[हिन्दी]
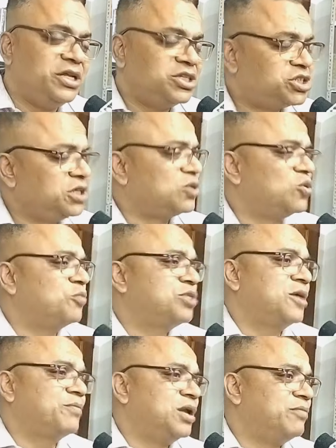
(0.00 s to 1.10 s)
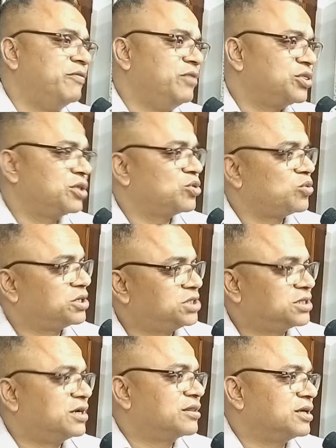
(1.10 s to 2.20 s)
निश्चित रूप से अपना भविष्य
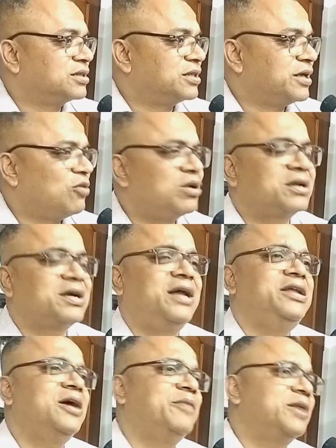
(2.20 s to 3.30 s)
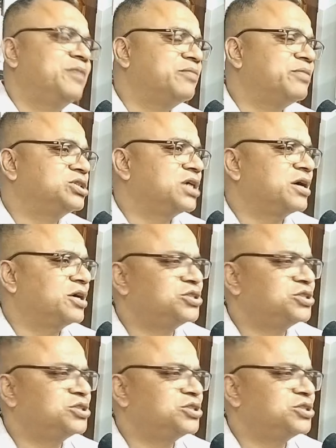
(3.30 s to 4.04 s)
सुरक्षित कर सकते हैं और खाली हमारे पास बच्चा